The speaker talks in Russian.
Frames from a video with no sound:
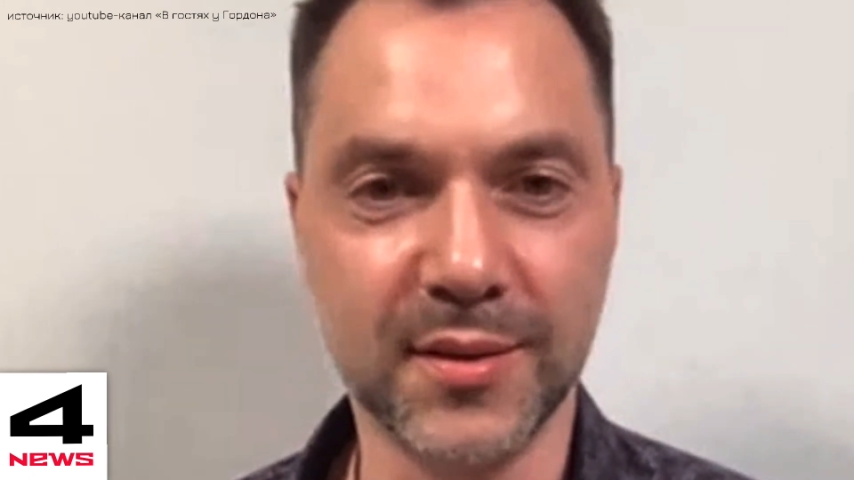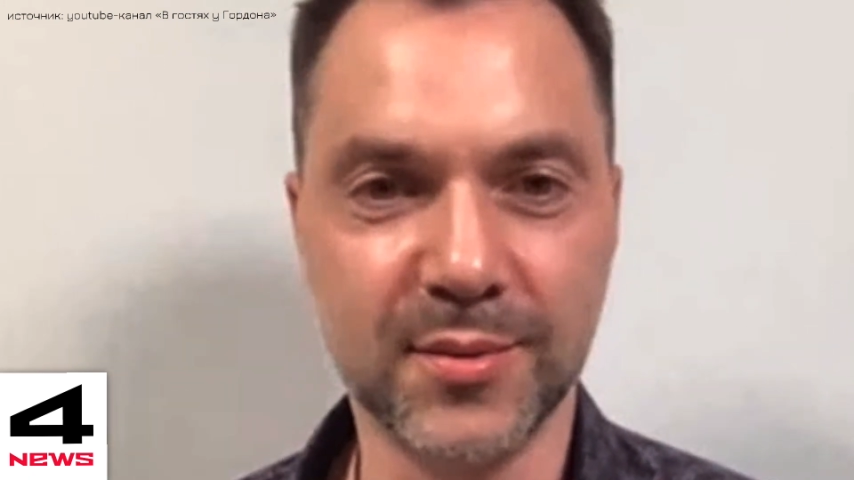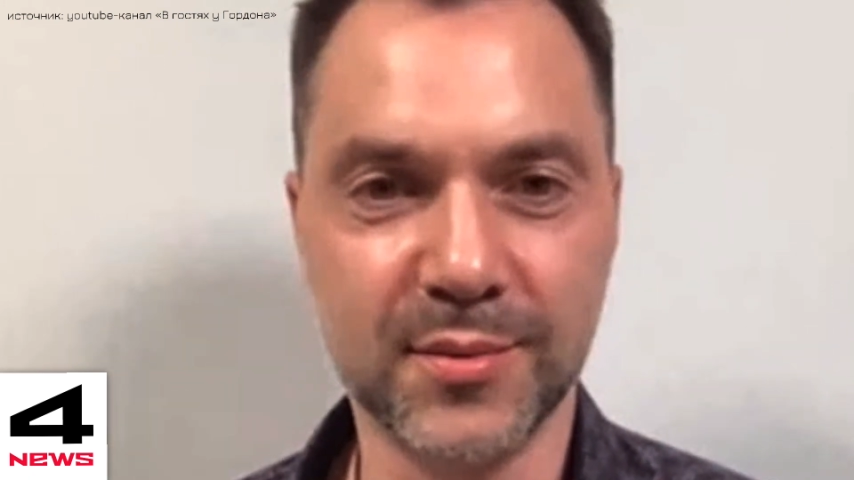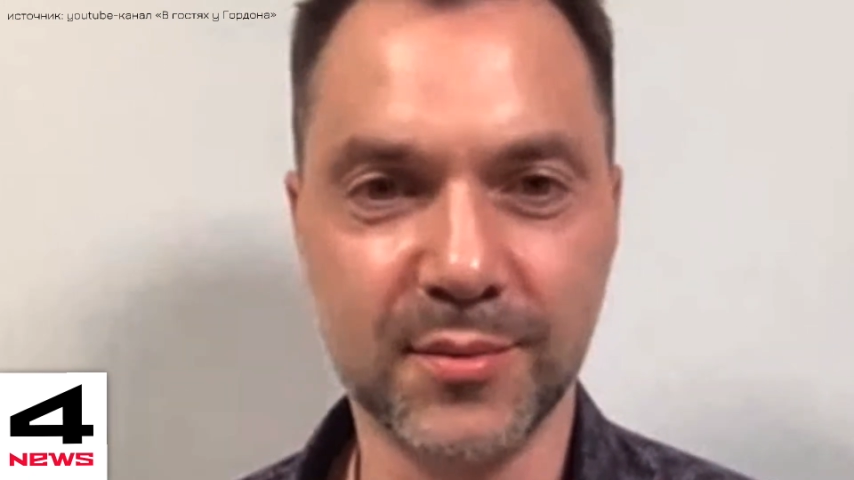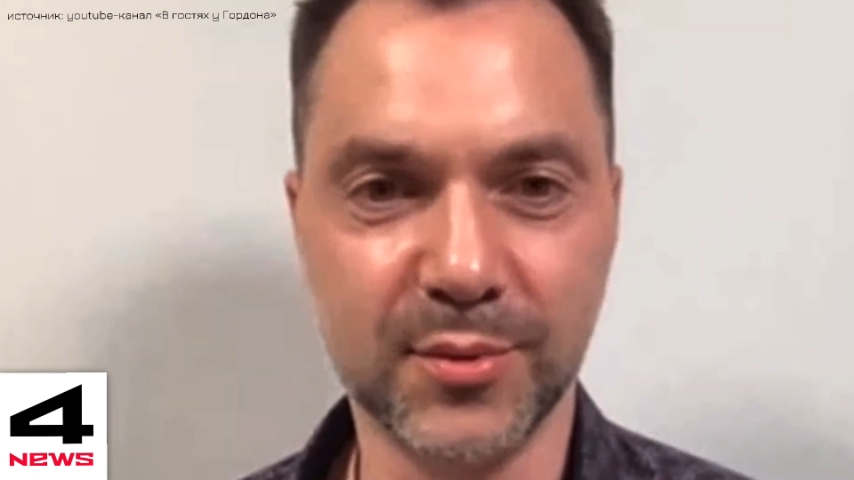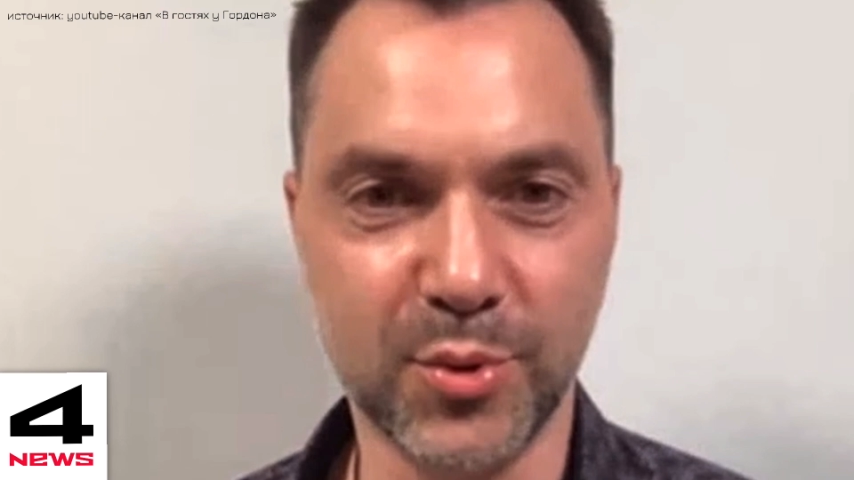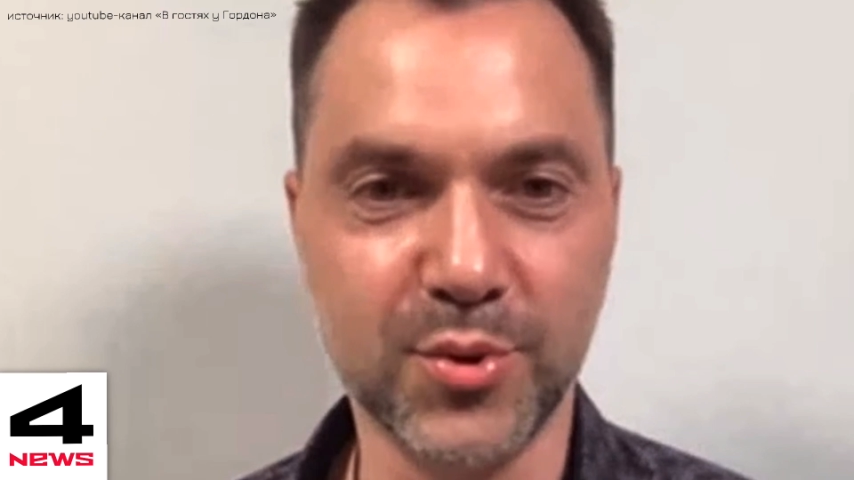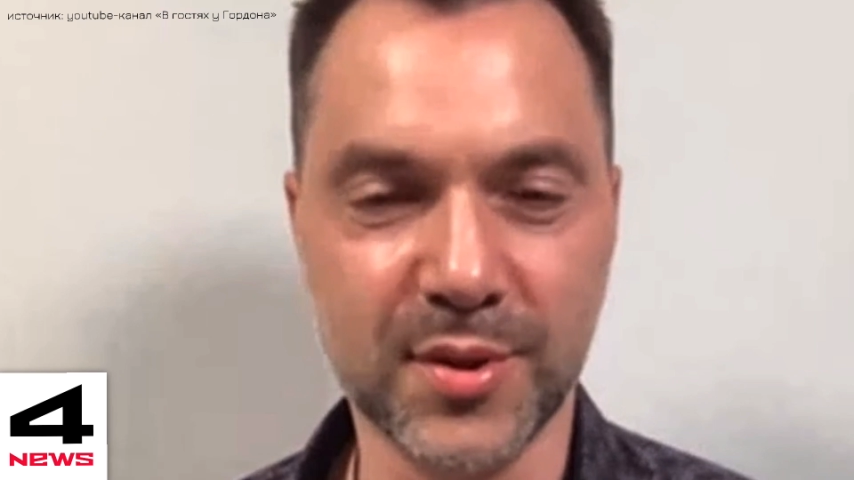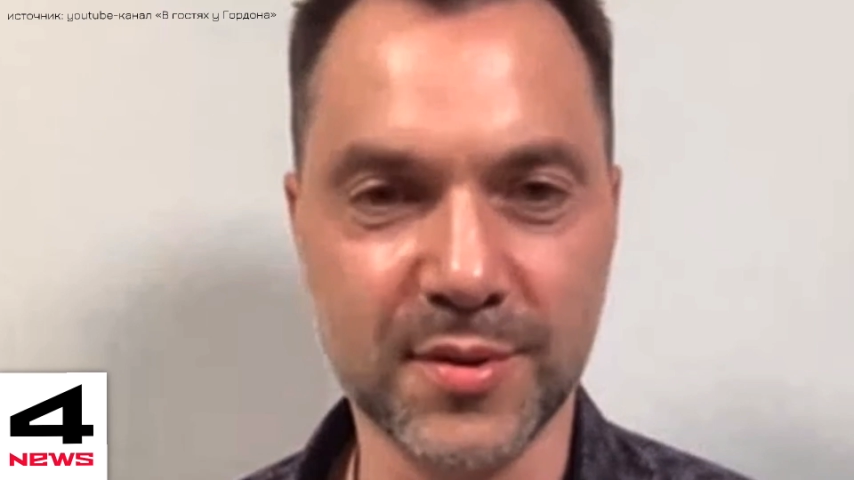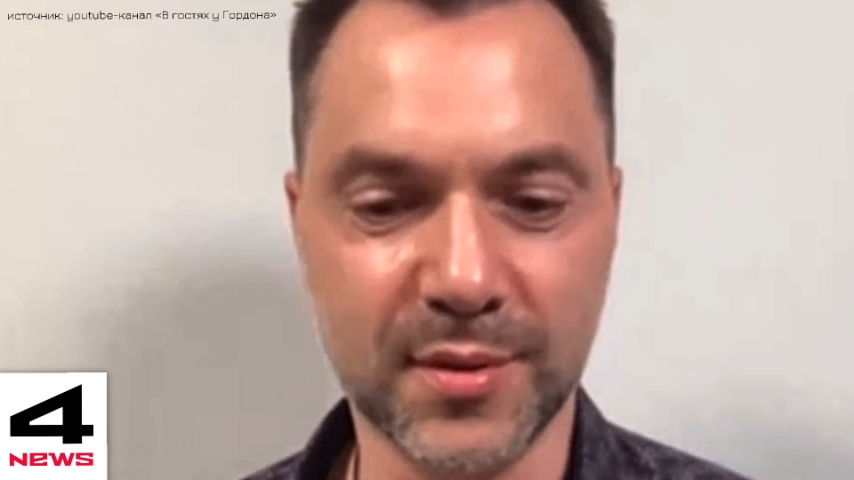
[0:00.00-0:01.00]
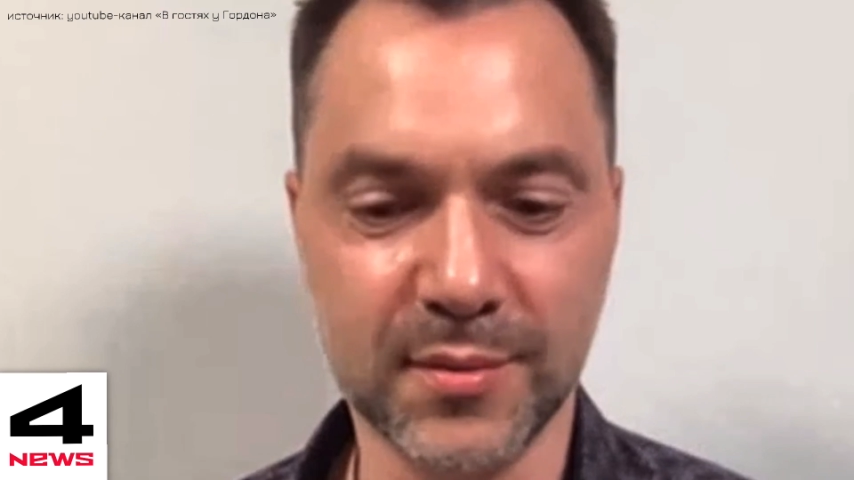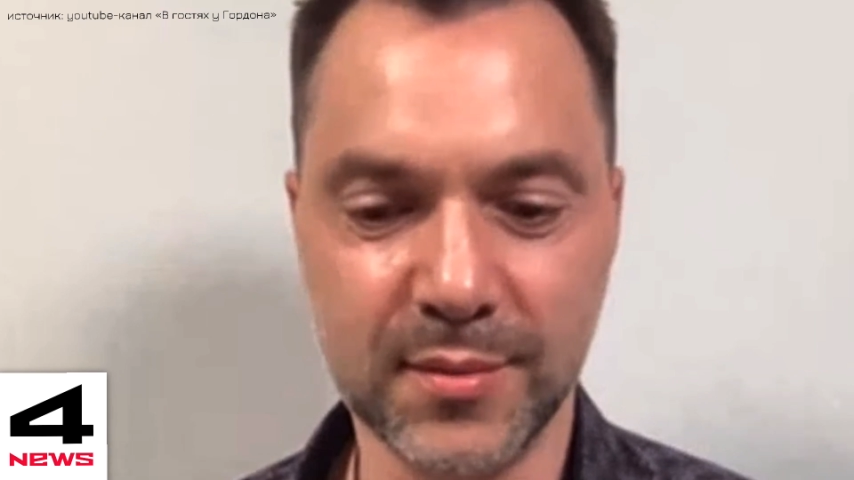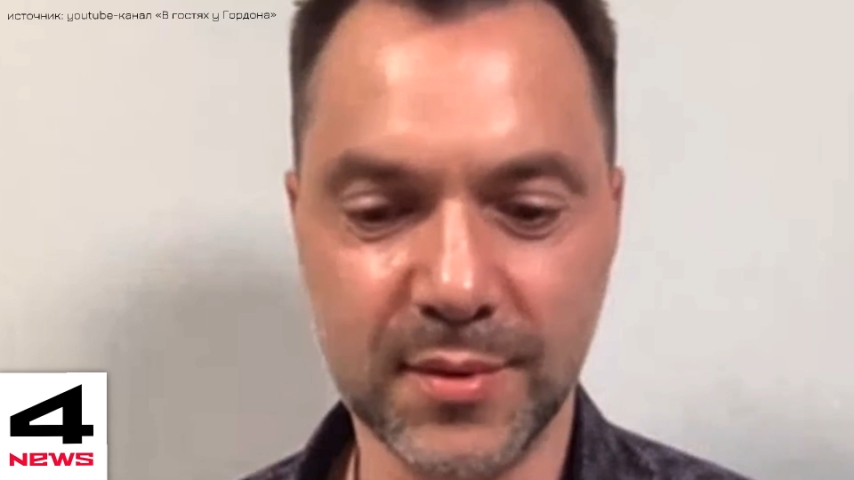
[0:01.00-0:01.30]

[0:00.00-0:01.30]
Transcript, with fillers: нет. Вот точно знаю.